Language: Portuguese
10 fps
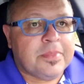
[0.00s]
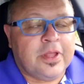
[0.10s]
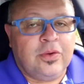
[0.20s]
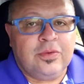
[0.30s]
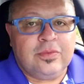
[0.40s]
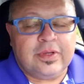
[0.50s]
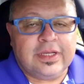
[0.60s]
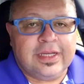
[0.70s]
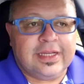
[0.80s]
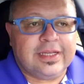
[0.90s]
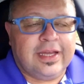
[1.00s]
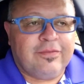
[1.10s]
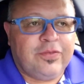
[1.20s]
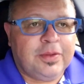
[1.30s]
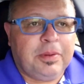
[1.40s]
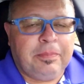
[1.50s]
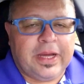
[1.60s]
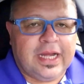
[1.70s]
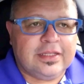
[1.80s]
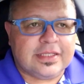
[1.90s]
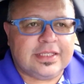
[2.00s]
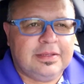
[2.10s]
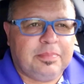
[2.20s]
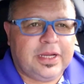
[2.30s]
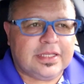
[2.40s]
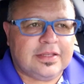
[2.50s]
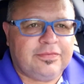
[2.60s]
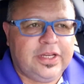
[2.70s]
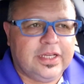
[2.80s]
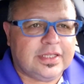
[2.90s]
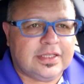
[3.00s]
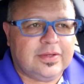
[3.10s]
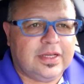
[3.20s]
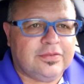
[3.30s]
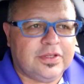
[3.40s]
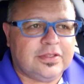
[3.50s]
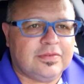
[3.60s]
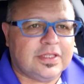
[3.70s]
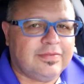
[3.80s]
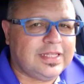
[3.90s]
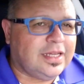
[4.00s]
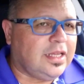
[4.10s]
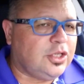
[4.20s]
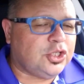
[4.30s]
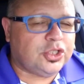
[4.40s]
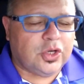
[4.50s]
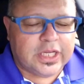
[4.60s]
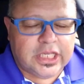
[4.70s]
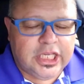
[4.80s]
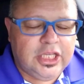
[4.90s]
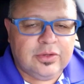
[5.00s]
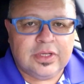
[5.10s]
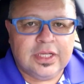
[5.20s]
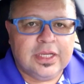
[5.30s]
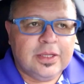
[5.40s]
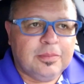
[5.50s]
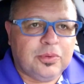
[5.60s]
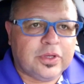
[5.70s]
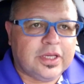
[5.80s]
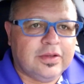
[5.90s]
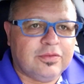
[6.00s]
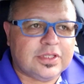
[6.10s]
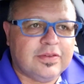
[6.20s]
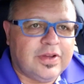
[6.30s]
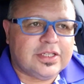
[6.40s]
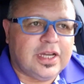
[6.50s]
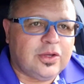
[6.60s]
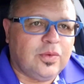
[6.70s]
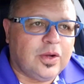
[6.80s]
Então é, é fique preparado assim para essa frieza, né? Às vezes você vai ter aquele choquinho porque você vai achar que